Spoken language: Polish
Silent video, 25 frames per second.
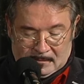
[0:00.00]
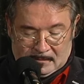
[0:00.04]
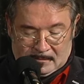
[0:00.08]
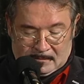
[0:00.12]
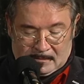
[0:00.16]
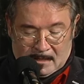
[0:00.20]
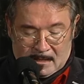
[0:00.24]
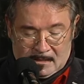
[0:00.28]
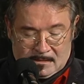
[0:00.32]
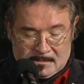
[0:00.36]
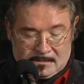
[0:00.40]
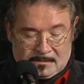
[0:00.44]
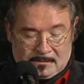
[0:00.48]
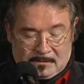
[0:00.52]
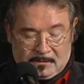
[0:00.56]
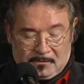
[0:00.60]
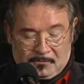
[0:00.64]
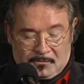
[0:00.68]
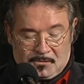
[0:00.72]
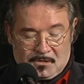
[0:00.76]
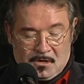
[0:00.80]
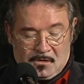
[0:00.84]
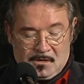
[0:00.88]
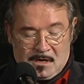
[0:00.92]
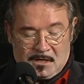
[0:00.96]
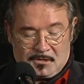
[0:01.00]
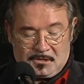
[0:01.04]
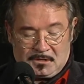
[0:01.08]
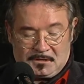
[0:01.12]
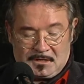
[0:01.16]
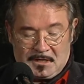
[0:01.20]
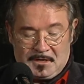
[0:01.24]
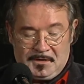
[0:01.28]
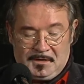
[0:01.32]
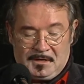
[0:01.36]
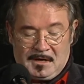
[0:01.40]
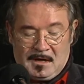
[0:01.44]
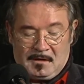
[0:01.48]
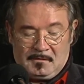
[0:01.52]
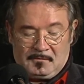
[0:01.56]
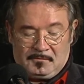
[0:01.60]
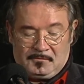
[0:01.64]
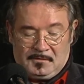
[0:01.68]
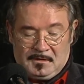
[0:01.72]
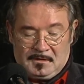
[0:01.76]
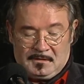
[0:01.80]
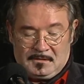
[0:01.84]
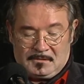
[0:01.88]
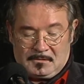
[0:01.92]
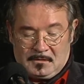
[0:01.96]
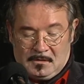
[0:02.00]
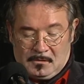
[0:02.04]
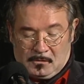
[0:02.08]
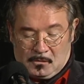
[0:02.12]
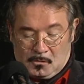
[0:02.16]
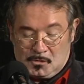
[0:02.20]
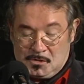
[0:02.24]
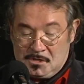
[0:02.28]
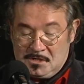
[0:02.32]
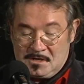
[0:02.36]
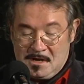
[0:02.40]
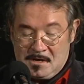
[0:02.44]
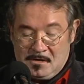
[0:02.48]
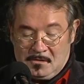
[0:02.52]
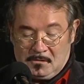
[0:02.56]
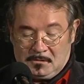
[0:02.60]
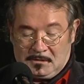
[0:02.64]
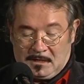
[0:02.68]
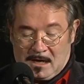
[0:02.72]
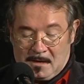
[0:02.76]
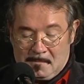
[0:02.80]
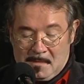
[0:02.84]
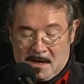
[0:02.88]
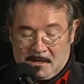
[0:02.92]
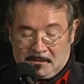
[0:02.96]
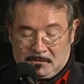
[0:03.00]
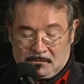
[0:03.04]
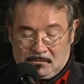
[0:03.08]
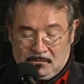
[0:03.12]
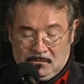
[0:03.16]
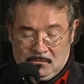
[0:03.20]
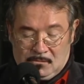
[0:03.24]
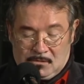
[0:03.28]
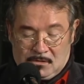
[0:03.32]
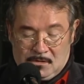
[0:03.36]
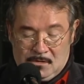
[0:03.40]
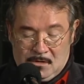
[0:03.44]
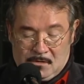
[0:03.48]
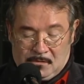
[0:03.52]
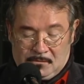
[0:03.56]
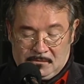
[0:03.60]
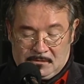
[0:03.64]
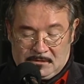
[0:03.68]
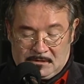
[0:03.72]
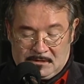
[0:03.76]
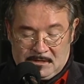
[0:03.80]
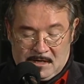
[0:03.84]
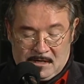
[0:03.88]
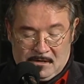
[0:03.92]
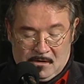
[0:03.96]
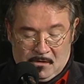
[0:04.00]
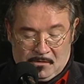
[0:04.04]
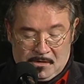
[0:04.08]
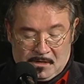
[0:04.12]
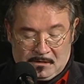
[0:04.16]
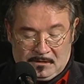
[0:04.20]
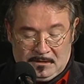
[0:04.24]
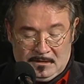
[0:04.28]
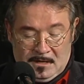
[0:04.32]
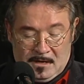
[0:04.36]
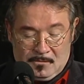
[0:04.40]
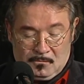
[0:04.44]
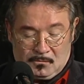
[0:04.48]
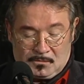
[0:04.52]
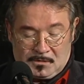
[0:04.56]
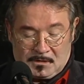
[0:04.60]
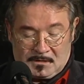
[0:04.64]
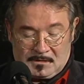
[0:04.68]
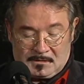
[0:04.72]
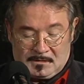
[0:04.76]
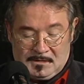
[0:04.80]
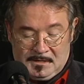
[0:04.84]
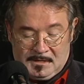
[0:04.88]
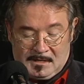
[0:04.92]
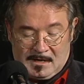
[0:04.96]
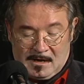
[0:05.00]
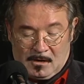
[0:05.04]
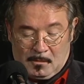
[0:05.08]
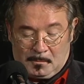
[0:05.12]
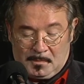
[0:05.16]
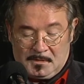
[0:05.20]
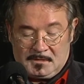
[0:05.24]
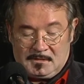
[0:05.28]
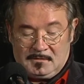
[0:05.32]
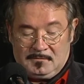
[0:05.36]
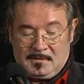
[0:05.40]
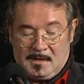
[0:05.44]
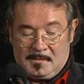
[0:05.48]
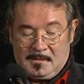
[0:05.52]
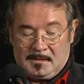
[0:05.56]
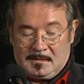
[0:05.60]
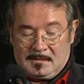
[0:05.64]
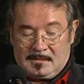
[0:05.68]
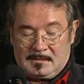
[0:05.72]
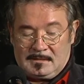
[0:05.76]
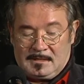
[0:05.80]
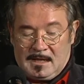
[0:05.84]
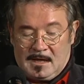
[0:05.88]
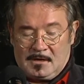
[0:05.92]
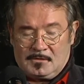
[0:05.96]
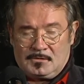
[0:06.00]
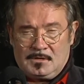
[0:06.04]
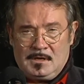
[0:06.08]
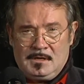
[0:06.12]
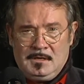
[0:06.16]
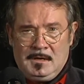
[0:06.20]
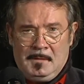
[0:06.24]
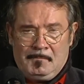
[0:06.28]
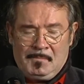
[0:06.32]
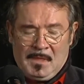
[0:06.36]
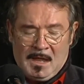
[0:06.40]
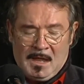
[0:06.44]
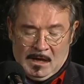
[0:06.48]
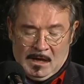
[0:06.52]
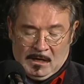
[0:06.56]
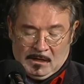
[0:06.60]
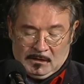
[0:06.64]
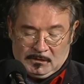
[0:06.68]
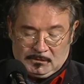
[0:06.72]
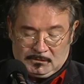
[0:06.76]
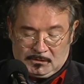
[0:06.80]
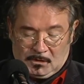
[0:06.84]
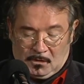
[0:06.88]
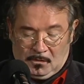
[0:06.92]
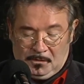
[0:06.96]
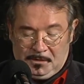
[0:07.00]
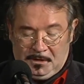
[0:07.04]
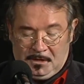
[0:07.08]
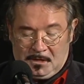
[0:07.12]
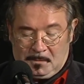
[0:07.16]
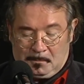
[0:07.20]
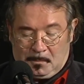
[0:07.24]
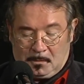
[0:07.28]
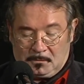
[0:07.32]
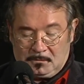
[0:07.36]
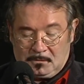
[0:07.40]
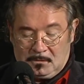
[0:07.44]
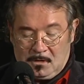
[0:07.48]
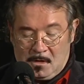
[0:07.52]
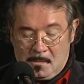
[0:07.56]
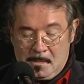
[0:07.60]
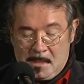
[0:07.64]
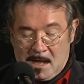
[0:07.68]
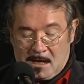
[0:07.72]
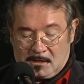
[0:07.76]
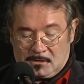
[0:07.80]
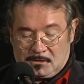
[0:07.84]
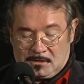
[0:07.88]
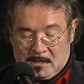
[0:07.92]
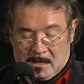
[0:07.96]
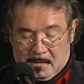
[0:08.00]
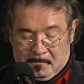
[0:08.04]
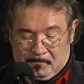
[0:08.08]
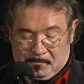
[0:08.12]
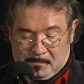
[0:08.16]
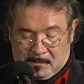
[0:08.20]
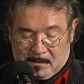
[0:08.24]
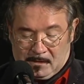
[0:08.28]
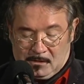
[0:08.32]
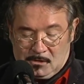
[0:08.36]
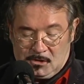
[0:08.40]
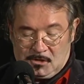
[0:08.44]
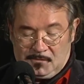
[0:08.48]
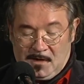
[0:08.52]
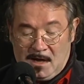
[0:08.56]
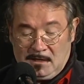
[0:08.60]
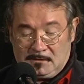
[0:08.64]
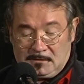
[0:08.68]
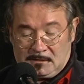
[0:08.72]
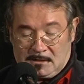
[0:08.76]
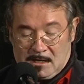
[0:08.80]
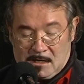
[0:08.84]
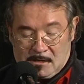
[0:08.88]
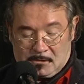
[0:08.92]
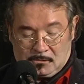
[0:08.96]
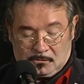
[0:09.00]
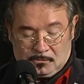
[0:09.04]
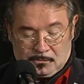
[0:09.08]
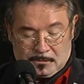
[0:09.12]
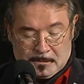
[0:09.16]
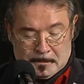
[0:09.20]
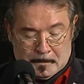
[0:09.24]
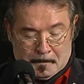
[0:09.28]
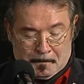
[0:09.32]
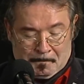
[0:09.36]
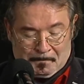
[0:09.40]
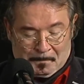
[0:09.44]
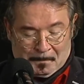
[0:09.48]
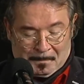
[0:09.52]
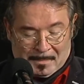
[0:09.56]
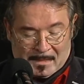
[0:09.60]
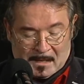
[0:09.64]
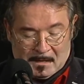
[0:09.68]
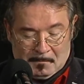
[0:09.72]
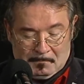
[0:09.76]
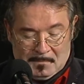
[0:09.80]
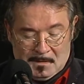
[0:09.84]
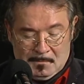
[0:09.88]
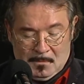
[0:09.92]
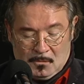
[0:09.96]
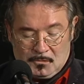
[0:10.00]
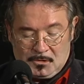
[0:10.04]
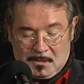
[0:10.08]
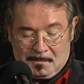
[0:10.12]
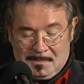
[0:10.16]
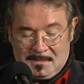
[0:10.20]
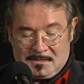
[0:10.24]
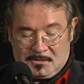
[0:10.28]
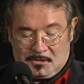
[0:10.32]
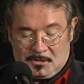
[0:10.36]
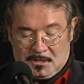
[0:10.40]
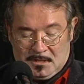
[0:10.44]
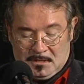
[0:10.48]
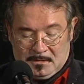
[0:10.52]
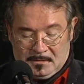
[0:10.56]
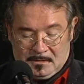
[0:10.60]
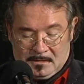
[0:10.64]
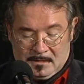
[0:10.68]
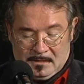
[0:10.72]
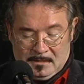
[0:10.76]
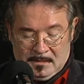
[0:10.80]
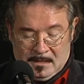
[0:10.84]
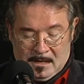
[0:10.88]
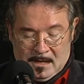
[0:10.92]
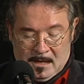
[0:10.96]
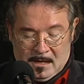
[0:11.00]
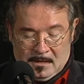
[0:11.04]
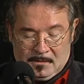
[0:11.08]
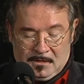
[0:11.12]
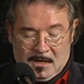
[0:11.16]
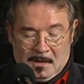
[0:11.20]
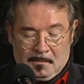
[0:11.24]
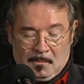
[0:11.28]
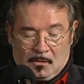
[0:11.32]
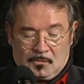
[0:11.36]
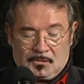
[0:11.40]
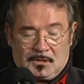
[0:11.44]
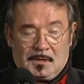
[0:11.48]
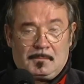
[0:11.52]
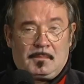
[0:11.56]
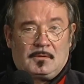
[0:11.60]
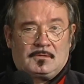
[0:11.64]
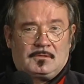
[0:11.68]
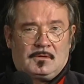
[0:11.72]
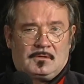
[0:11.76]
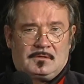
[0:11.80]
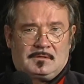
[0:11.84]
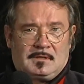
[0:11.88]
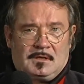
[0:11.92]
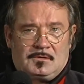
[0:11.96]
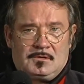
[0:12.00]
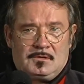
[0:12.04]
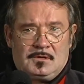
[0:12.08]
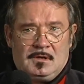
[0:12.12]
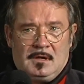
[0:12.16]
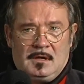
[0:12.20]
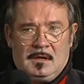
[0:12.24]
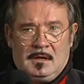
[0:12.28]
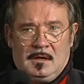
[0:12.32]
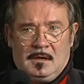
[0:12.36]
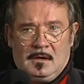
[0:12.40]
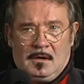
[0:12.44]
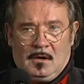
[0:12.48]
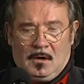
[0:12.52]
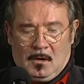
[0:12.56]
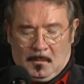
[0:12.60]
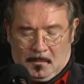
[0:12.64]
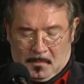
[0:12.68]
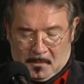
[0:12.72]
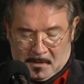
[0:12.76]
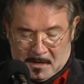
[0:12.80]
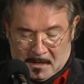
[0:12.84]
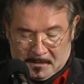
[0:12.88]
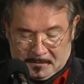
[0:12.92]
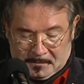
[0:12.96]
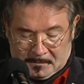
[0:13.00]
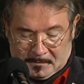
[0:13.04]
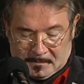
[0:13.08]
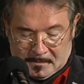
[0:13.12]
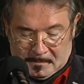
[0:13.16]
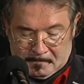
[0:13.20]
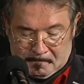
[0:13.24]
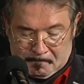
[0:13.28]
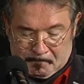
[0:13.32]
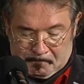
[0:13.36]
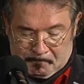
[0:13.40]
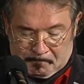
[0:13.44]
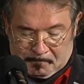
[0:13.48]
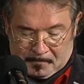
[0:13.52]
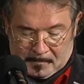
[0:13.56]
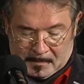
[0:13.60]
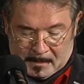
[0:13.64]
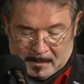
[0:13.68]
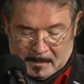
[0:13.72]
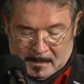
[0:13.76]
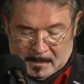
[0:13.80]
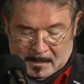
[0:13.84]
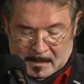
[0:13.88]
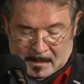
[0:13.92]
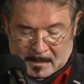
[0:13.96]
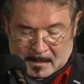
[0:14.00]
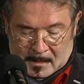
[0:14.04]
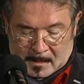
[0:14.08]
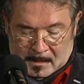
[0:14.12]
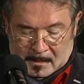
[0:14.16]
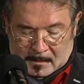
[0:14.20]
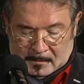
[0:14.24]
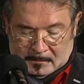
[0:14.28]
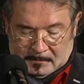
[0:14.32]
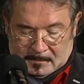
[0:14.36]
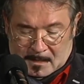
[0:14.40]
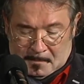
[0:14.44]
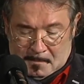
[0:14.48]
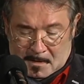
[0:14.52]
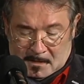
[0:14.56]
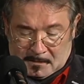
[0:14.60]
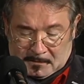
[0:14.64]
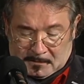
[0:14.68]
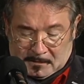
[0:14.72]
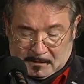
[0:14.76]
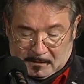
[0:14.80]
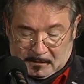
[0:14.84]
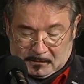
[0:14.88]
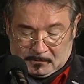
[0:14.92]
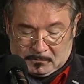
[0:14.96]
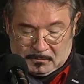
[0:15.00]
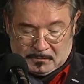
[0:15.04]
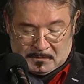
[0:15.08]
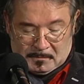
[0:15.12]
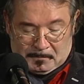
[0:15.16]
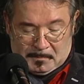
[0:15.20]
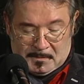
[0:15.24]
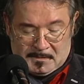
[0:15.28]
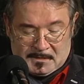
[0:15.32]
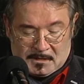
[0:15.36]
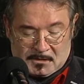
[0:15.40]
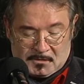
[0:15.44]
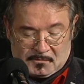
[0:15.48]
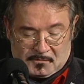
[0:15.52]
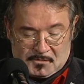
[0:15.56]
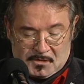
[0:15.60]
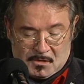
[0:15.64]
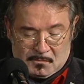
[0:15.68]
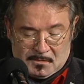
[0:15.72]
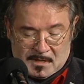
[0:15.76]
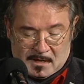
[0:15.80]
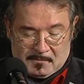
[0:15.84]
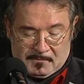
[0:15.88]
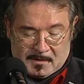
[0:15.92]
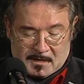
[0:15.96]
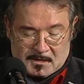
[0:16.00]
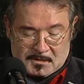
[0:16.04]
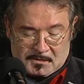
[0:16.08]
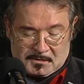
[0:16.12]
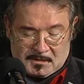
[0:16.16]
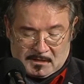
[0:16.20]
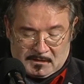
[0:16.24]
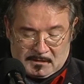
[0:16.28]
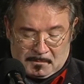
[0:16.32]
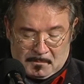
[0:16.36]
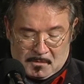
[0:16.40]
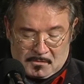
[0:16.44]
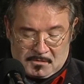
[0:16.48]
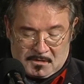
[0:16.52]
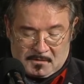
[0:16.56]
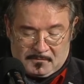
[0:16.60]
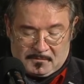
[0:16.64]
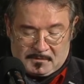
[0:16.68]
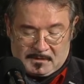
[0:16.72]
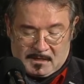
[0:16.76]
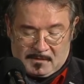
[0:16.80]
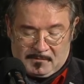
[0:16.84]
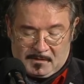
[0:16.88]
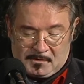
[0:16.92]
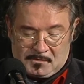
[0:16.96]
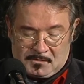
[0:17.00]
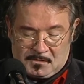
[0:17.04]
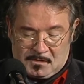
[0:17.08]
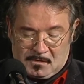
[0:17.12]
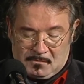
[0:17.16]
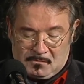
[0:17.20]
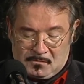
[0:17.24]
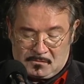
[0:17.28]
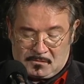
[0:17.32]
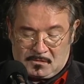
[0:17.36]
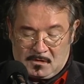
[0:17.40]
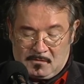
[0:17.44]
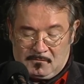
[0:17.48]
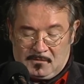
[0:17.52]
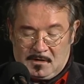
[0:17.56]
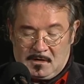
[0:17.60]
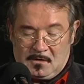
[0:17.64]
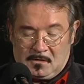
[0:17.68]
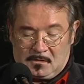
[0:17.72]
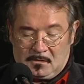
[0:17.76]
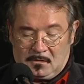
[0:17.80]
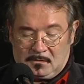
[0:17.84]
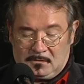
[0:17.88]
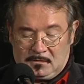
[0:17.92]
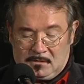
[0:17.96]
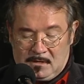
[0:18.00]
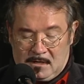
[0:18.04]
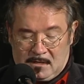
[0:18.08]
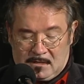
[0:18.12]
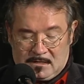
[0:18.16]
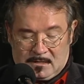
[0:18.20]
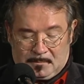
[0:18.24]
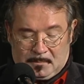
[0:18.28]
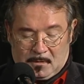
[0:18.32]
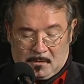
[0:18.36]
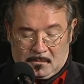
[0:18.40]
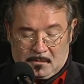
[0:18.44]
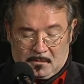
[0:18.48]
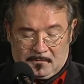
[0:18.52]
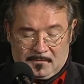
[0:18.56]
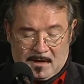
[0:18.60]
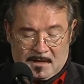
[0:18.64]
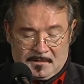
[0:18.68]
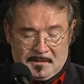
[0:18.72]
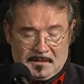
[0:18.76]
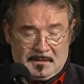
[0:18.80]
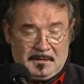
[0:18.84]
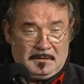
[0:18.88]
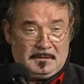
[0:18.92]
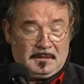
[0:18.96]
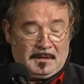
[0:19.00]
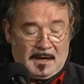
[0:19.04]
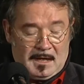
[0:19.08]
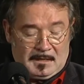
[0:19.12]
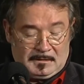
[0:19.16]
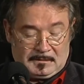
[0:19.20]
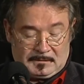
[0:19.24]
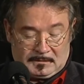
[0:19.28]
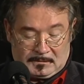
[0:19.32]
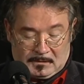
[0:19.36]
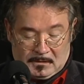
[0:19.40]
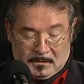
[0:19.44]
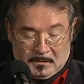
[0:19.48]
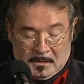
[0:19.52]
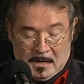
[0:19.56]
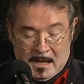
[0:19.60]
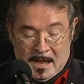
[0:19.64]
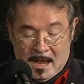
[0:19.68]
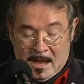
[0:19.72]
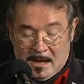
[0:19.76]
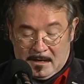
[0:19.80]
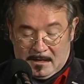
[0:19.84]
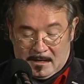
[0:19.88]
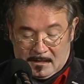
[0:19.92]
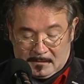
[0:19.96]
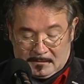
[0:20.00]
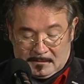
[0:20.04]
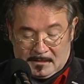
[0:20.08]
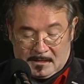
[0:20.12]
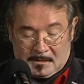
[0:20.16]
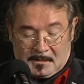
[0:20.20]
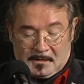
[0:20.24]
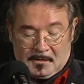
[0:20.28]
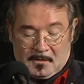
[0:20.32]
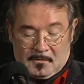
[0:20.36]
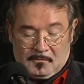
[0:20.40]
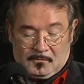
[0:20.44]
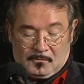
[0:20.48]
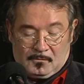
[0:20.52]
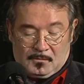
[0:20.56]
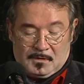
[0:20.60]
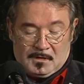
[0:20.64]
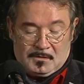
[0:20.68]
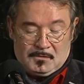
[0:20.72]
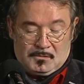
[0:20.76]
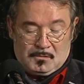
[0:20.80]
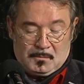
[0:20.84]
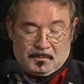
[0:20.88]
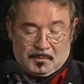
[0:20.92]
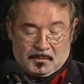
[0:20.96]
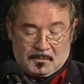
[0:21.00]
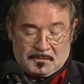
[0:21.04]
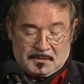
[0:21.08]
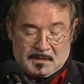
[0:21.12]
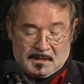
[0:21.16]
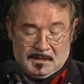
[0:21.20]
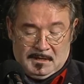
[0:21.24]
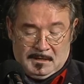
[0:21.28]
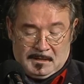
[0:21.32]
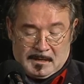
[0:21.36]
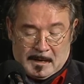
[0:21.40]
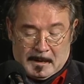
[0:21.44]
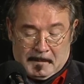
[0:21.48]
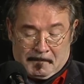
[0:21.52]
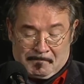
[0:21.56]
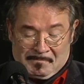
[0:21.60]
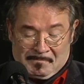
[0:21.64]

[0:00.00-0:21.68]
Tekst wciąga czytelnika w wir rodzinnego dramatu, czyniąc z niego nie tyle uczestnika opisywanych zdarzeń, co ich podglądacza, świadka, który, mimo że bezsilny, nie może pozostać obojętnym. Temat, który pisarz wziął na warsztat, może wydawać się już wielokrotnie eksplorowany literacko, jednak w ujęciu prozaika